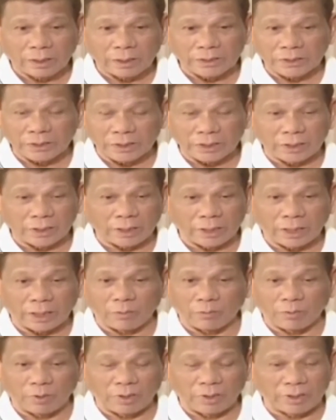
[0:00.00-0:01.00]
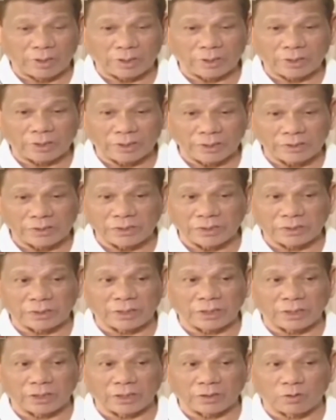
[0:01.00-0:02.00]
kasi I will not
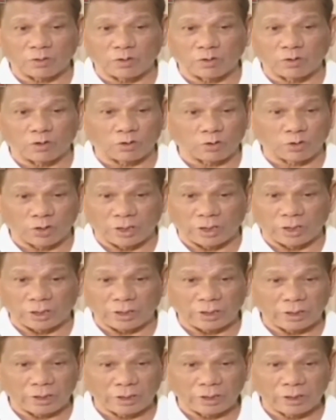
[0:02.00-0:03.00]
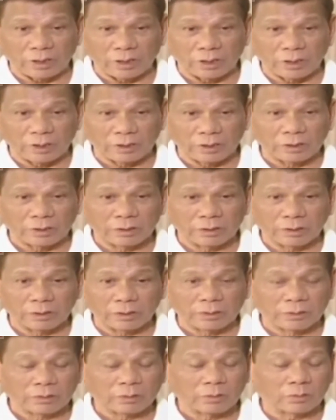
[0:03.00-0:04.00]
hesitate to order
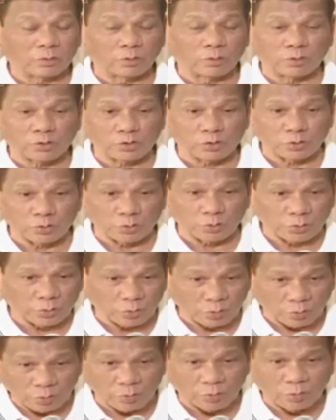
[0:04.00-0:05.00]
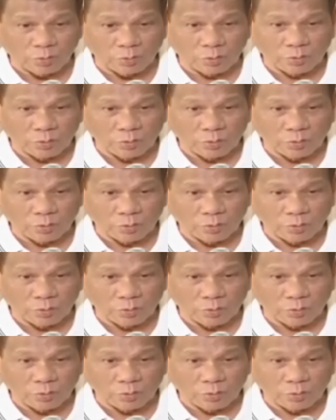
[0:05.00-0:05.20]
to shoot you.